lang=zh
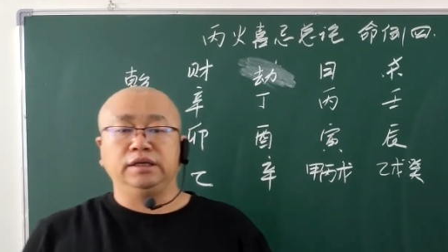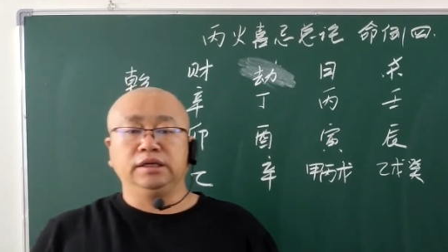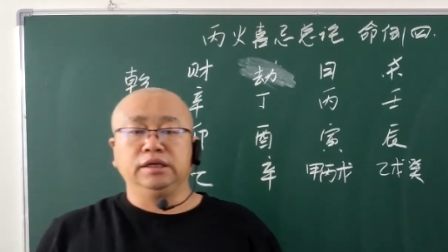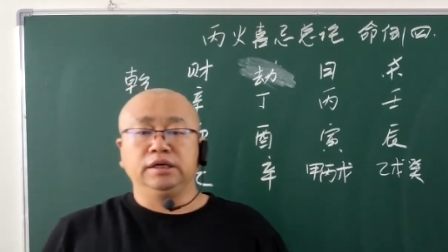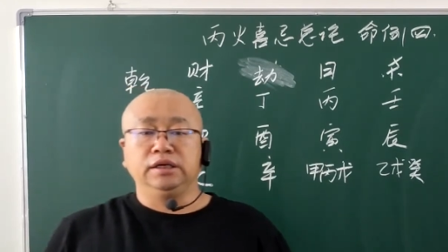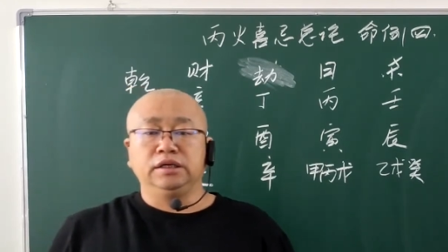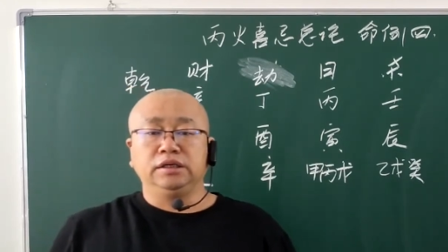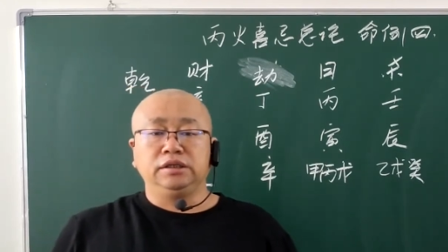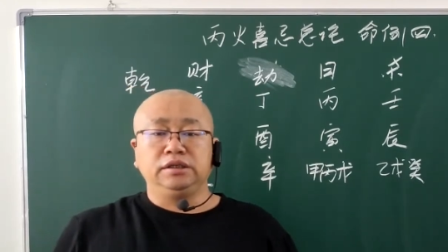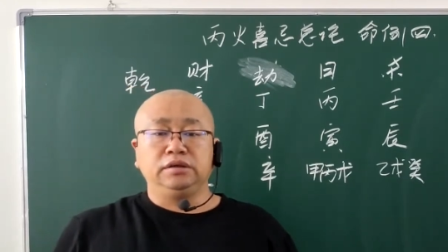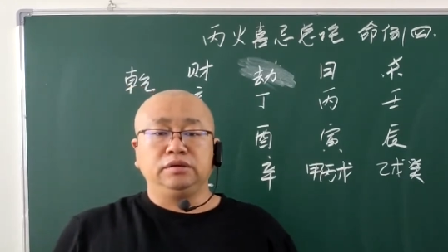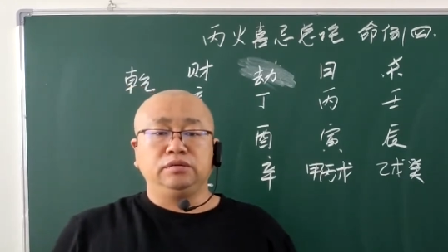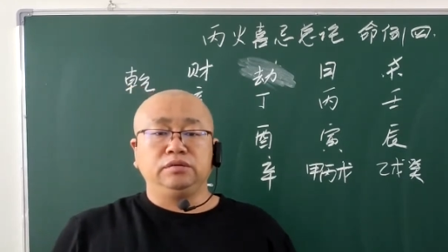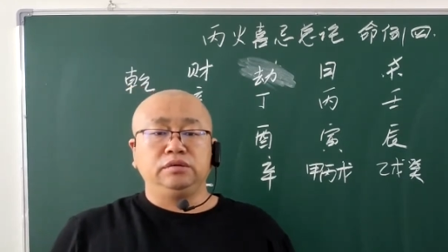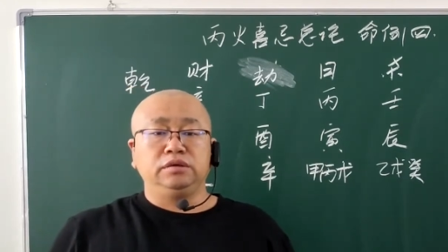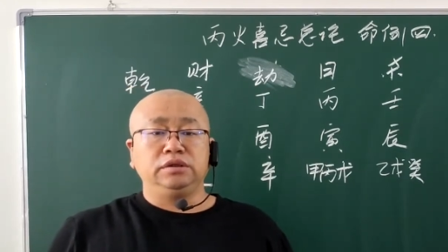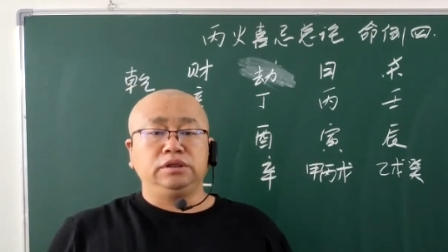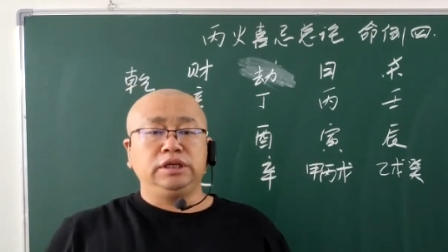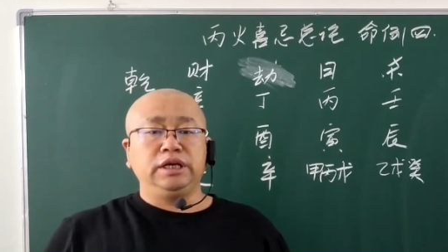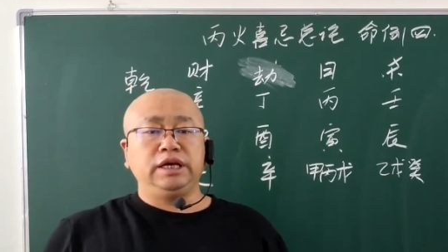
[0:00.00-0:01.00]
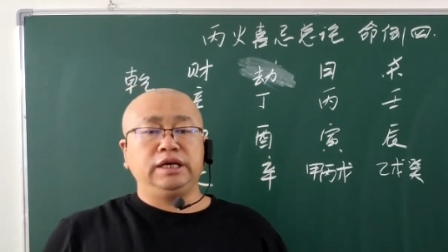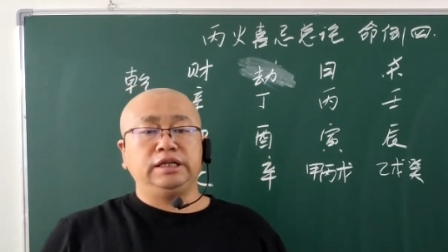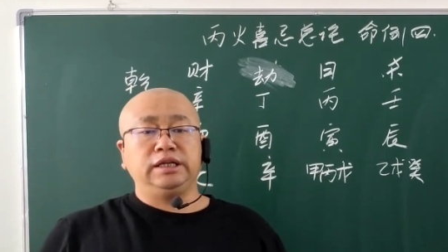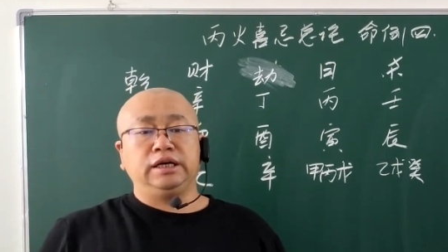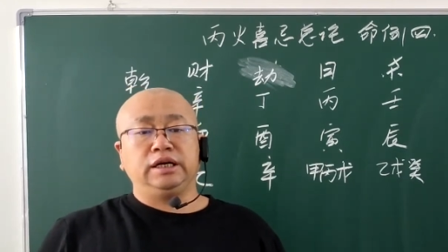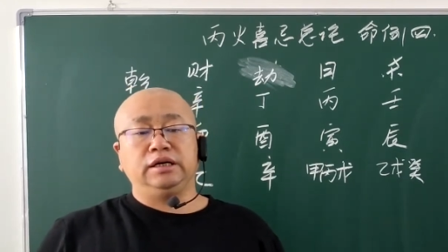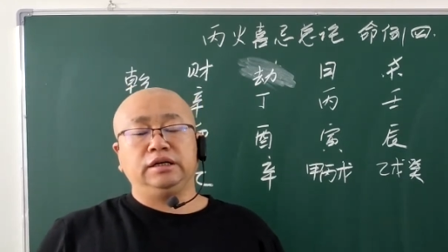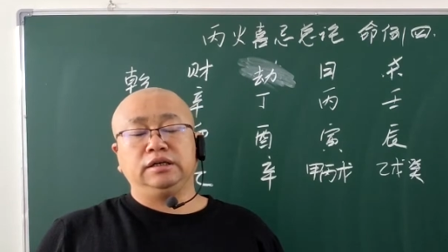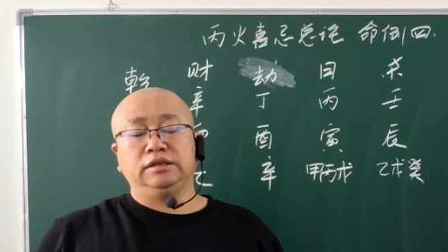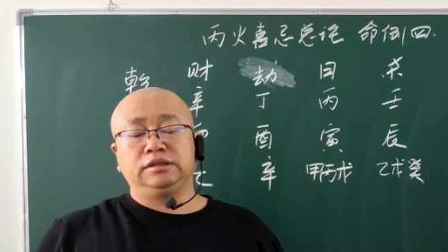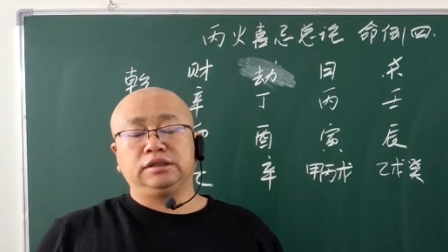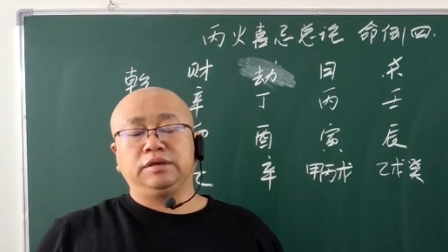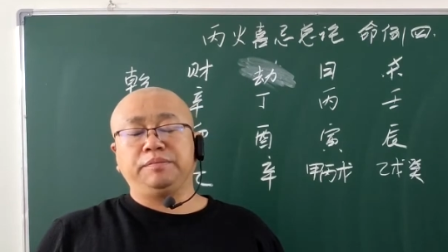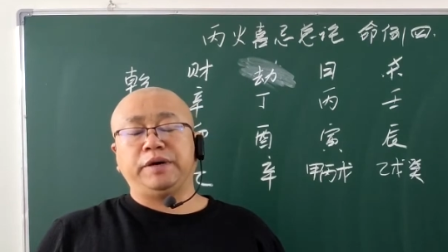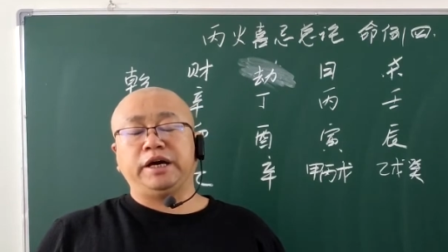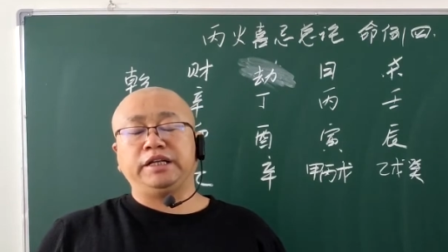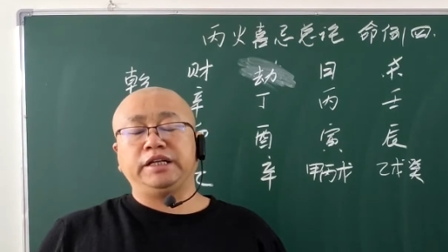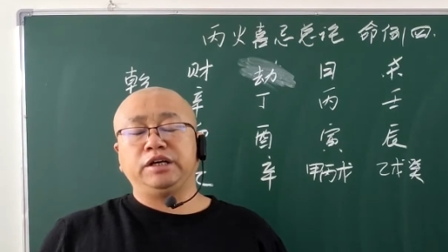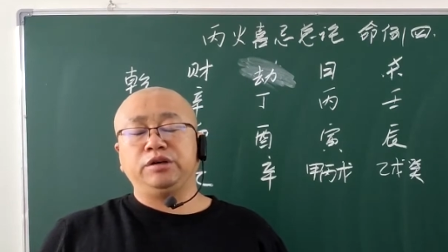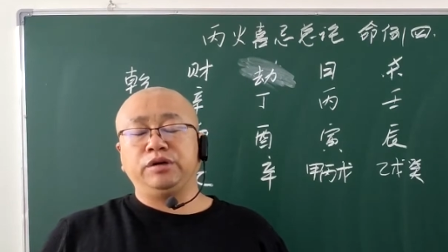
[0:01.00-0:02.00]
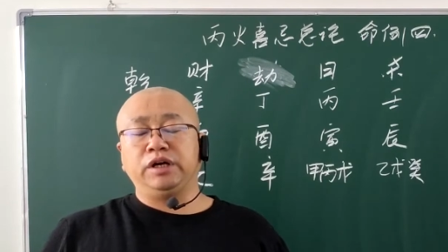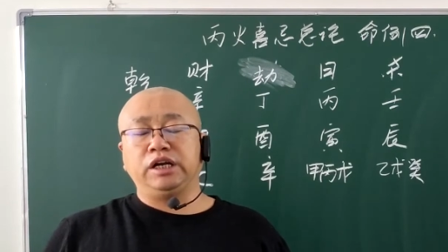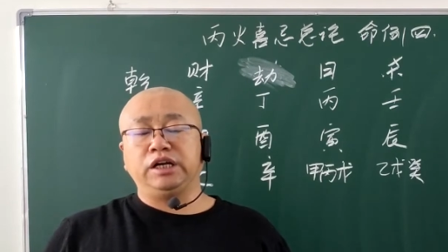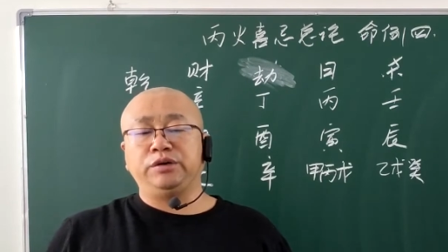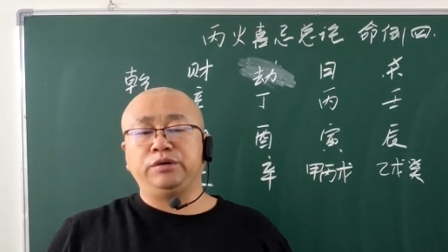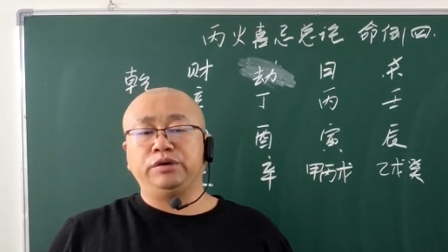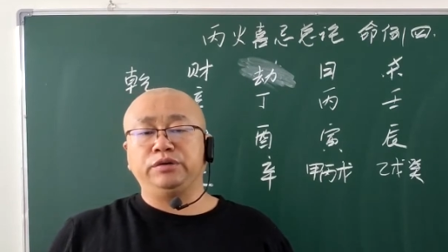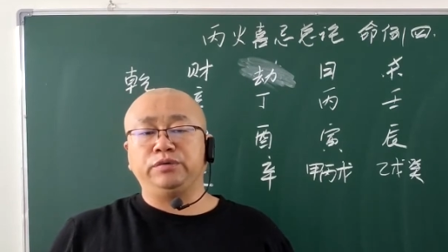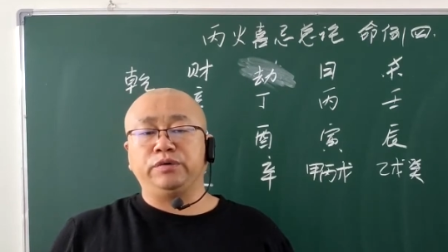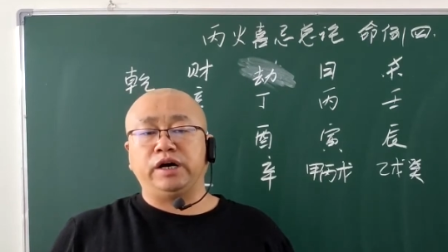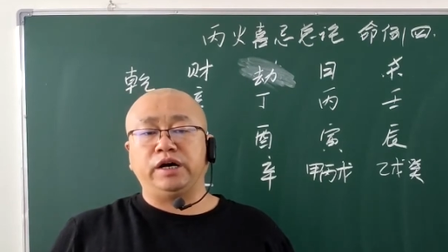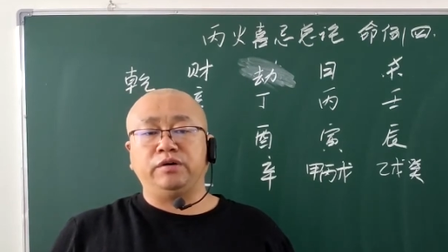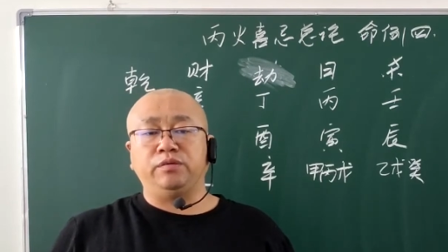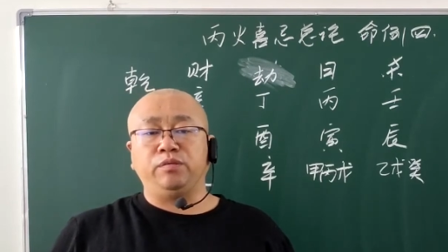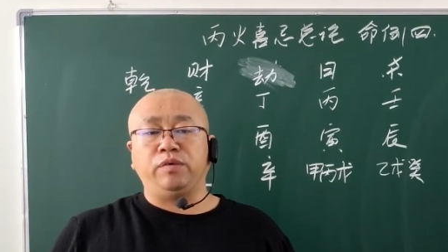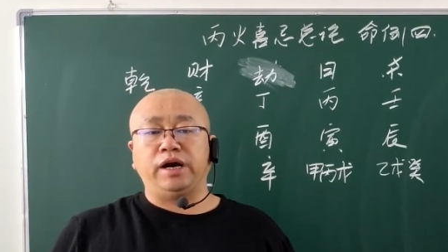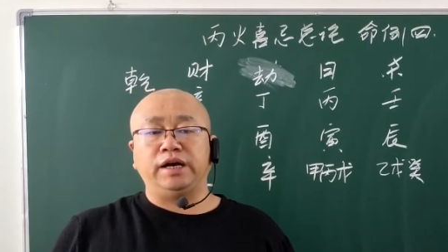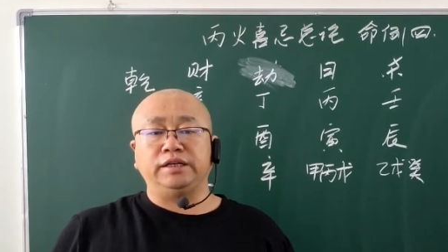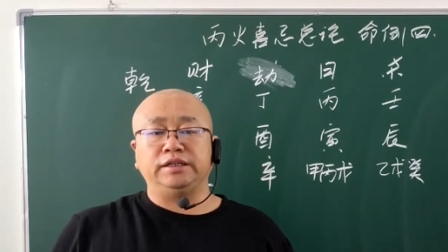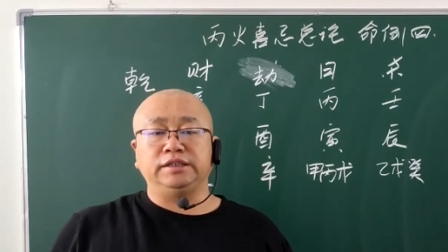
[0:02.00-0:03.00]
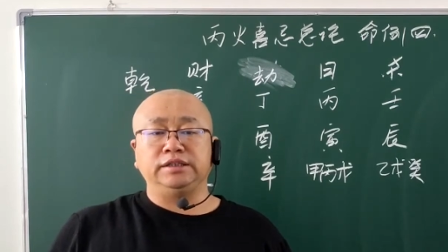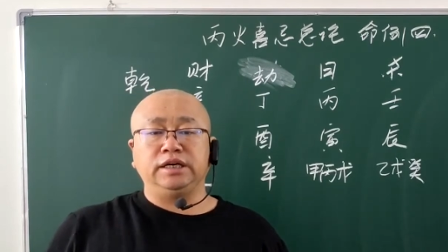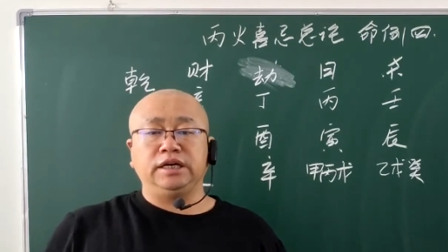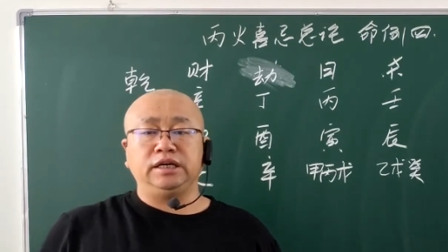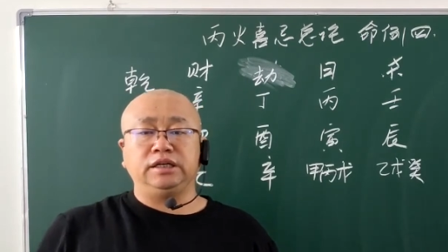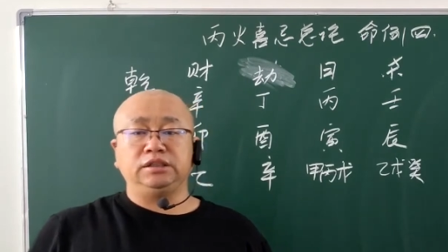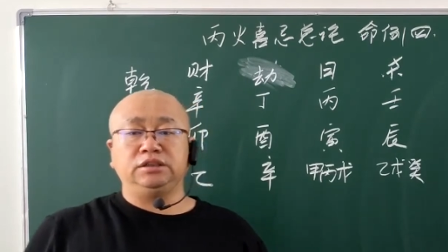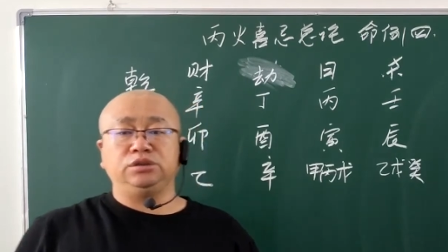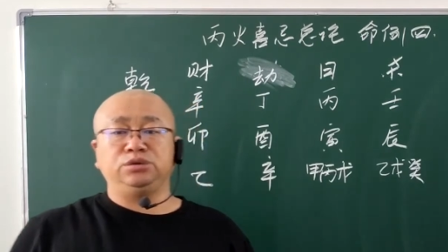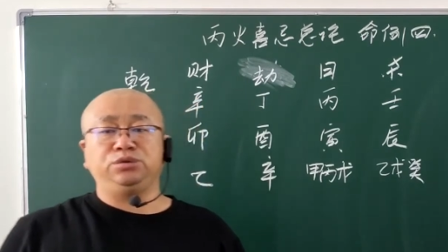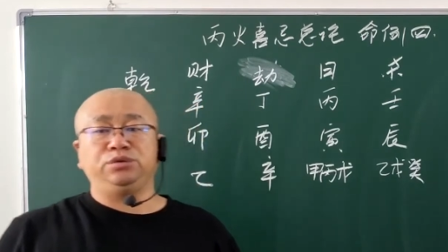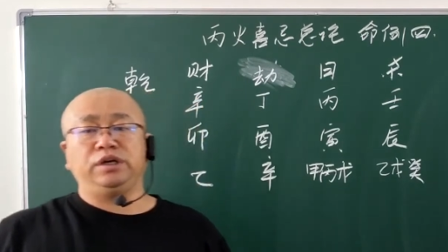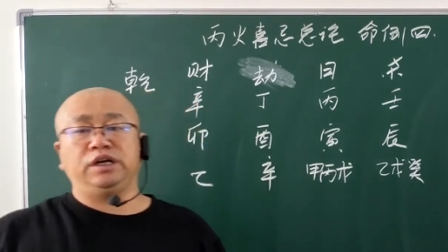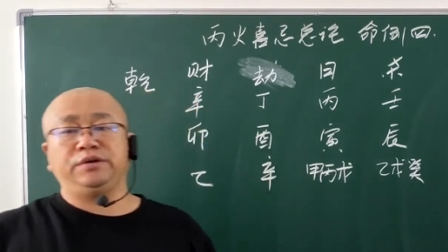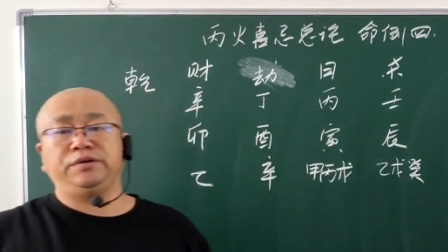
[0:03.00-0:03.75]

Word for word: 夜呢这个白天越来越短，晚上呢就越来越长。